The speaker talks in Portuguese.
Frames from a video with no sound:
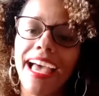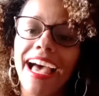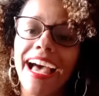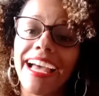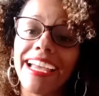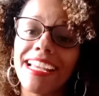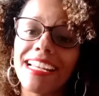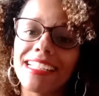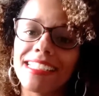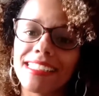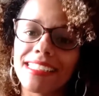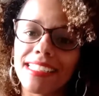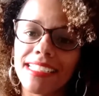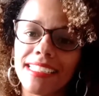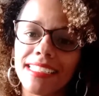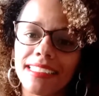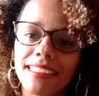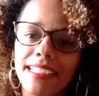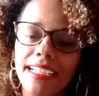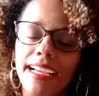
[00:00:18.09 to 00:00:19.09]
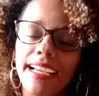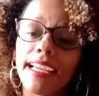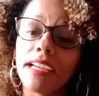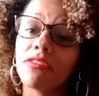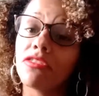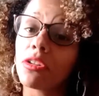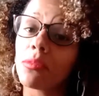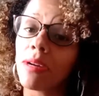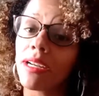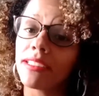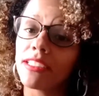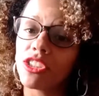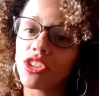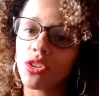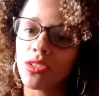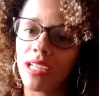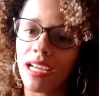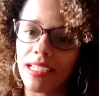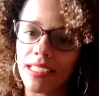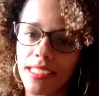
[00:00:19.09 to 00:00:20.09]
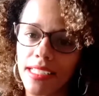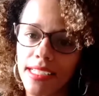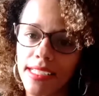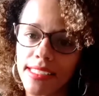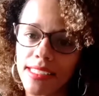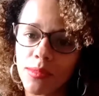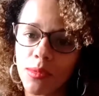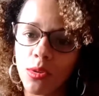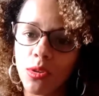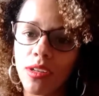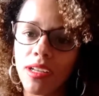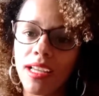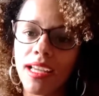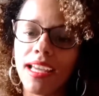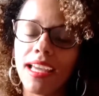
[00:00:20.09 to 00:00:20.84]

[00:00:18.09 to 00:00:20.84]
A Elisandra é formada em jornalismo,